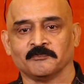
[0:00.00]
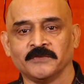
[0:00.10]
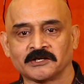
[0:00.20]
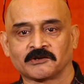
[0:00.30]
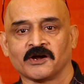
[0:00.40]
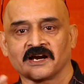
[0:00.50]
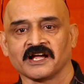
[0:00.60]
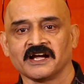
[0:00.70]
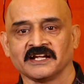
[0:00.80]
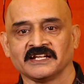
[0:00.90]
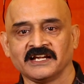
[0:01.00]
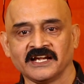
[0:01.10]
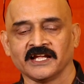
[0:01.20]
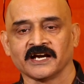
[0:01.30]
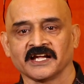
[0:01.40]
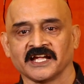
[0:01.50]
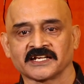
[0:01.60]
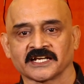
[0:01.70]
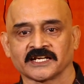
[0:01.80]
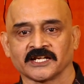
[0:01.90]
மீட்டுவாங்களா இல்லையா
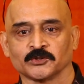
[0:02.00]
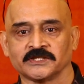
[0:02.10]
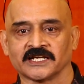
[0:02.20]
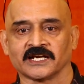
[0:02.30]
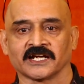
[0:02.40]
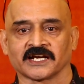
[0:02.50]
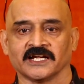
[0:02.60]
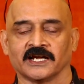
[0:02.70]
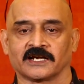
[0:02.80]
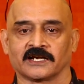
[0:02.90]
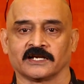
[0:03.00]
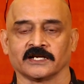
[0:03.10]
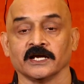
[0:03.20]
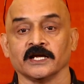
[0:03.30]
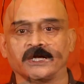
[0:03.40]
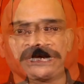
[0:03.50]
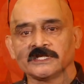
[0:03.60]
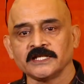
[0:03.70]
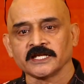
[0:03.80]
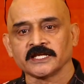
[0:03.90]
என்னென்ன யுத்திகள்லாம் கையாளுறாங்க
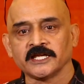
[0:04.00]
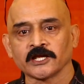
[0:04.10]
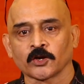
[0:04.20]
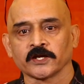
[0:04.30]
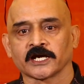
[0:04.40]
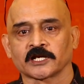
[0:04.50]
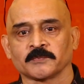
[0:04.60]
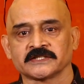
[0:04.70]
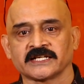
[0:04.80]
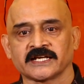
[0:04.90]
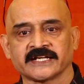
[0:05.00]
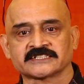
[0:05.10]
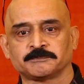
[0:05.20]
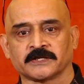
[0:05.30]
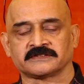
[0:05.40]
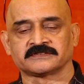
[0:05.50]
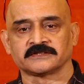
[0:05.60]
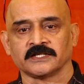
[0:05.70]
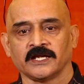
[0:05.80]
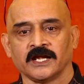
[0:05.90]
இதில் ஹீரோ யாருன்னு பார்த்தீங்கன்னா எக்ஸ்பர்ட்ஸ்
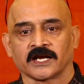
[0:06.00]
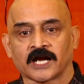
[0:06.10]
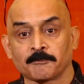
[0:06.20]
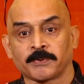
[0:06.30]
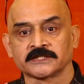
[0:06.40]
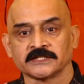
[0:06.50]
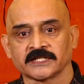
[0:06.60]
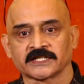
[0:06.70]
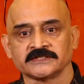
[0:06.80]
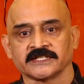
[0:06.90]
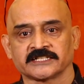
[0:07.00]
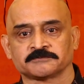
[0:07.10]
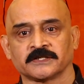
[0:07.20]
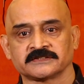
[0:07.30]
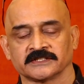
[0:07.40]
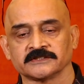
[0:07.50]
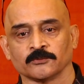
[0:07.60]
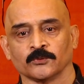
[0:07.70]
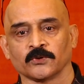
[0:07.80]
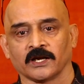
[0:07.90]
காப்பாற்ற தெரிஞ்ச எக்ஸ்பர்ட்ஸ் அந்த
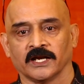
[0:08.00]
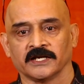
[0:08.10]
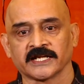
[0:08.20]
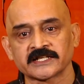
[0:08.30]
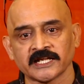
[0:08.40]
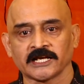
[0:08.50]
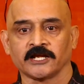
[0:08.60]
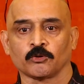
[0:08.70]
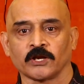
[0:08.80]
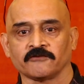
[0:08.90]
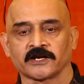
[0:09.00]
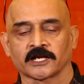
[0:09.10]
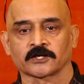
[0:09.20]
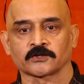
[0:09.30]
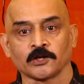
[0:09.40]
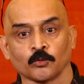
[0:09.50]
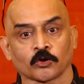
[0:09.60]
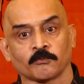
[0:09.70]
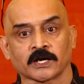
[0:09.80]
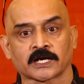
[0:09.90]
ஊரில் டெக்னிக்கலி குவாலிஃபைடாக இருக்கட்டும் இல்லை
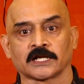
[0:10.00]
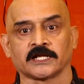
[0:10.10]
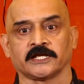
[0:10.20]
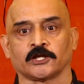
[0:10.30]
ஊர் மக்கள் தான்